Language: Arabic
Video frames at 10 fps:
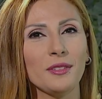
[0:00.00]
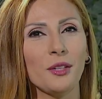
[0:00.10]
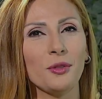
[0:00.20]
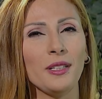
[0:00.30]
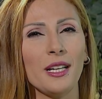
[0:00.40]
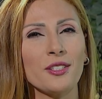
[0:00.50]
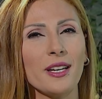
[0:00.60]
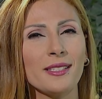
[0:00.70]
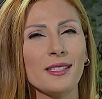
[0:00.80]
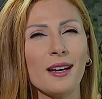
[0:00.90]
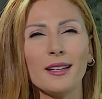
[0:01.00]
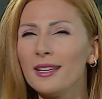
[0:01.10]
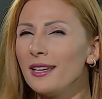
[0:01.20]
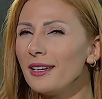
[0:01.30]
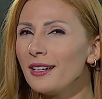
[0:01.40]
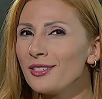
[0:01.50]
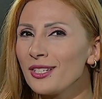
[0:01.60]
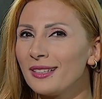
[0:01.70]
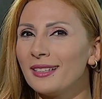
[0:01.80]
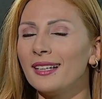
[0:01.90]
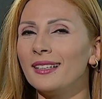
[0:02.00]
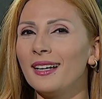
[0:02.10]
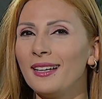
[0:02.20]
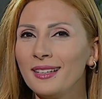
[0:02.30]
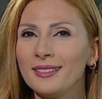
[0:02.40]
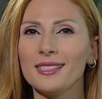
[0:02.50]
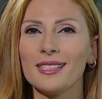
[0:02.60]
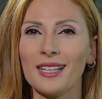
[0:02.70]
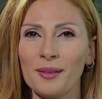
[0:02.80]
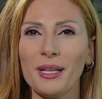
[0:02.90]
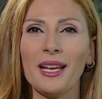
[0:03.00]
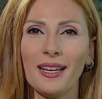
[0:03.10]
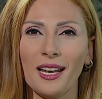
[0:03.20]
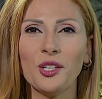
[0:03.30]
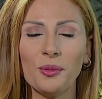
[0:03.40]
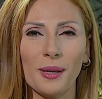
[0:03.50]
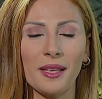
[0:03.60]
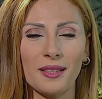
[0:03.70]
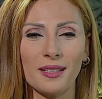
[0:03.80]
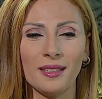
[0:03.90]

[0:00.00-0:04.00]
تكون الأشياء الصغيرة جدا التي ستحملها إليهم آه،